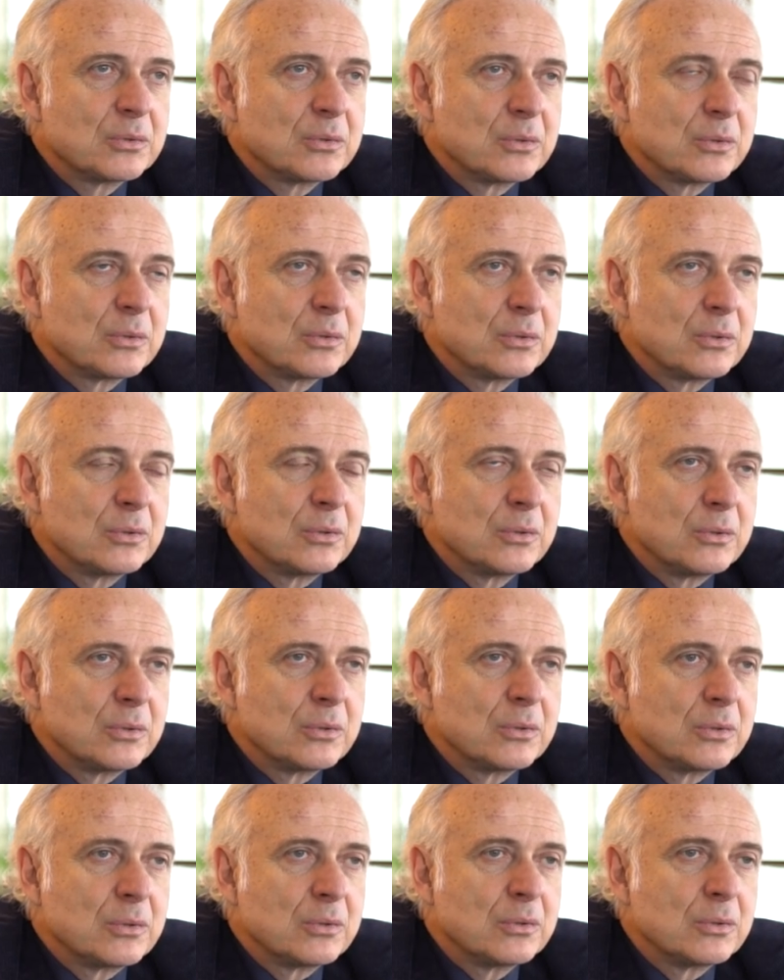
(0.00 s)

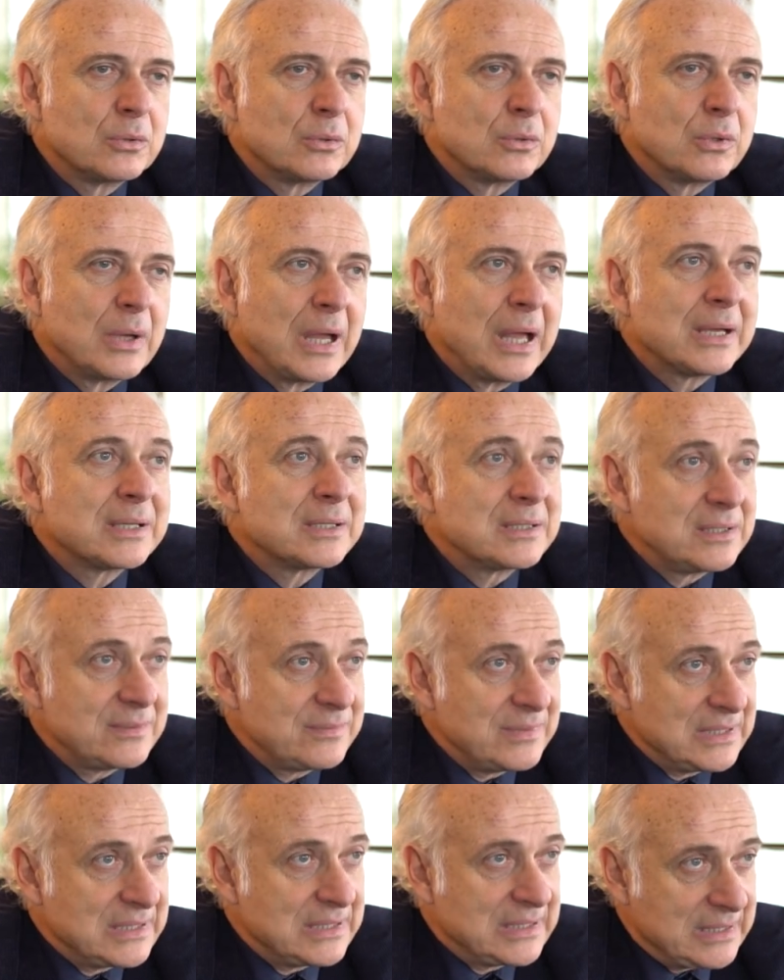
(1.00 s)

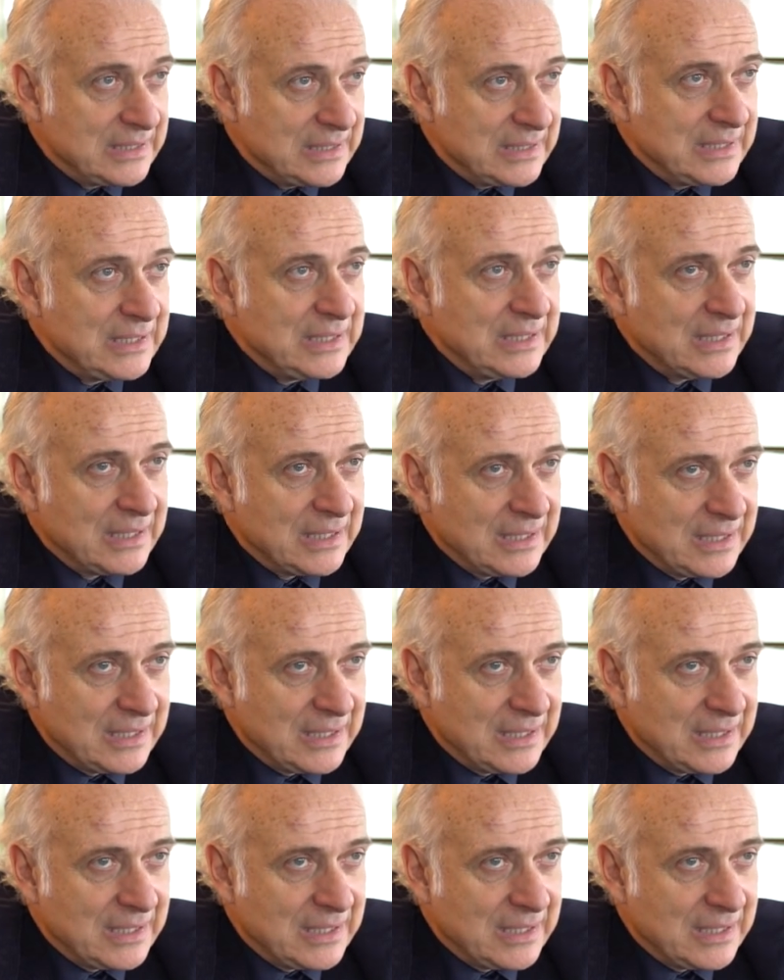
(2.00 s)
d'activité